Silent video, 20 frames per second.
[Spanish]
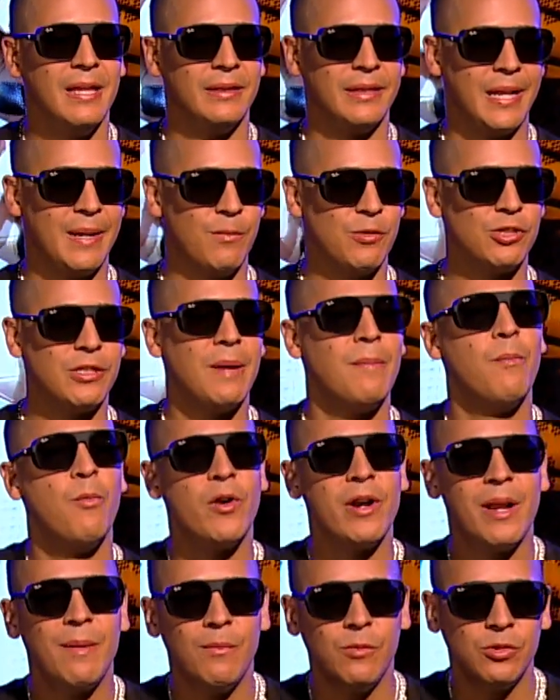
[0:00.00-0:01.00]
Tenemos tan
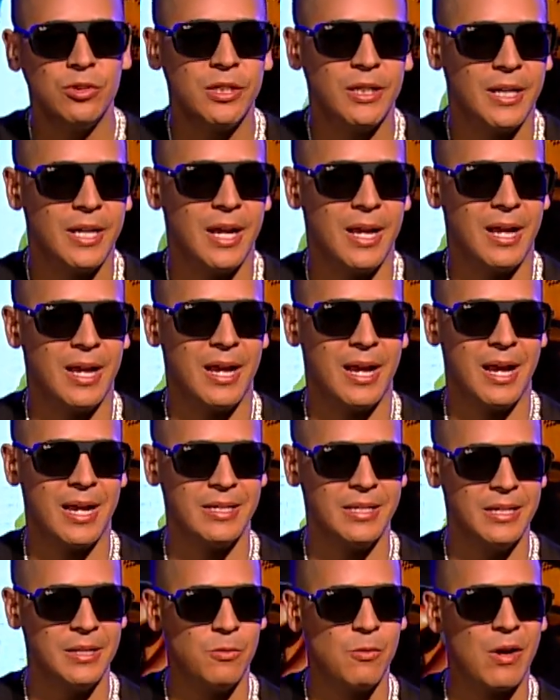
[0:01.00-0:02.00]
buena música
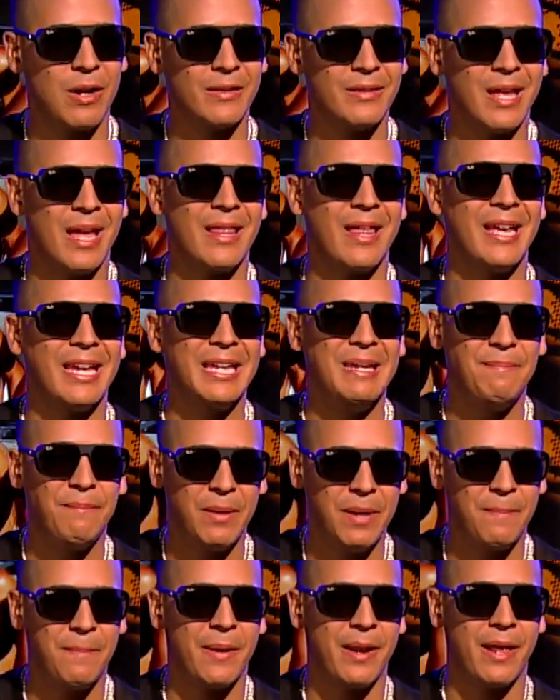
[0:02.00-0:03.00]
allí guardada y
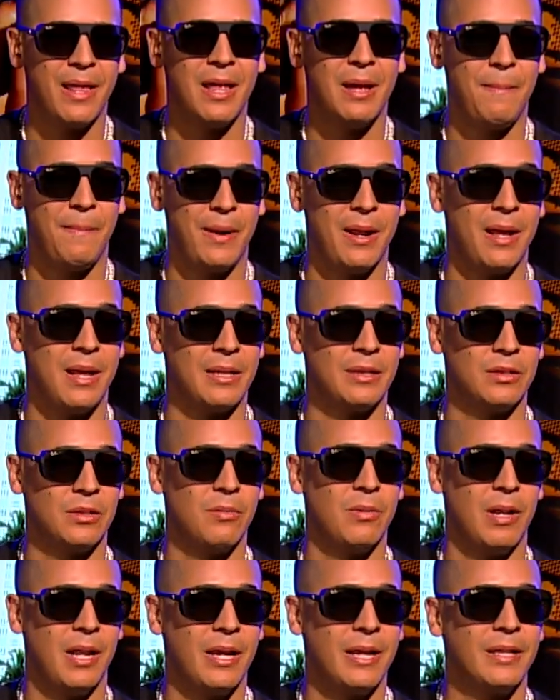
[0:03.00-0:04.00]
preparada para
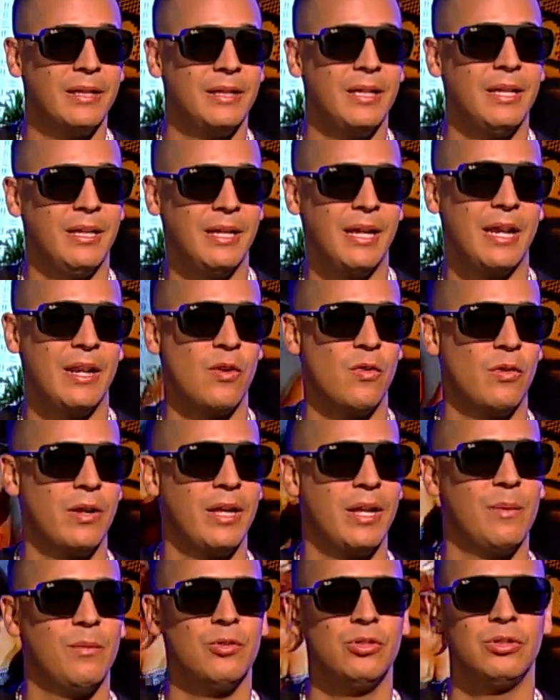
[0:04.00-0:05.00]
toda la gente que no
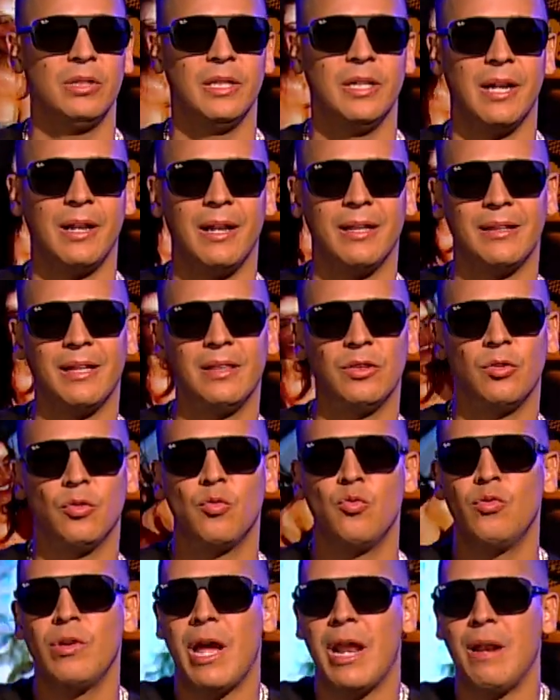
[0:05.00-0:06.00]
queremos tirarla tanto en un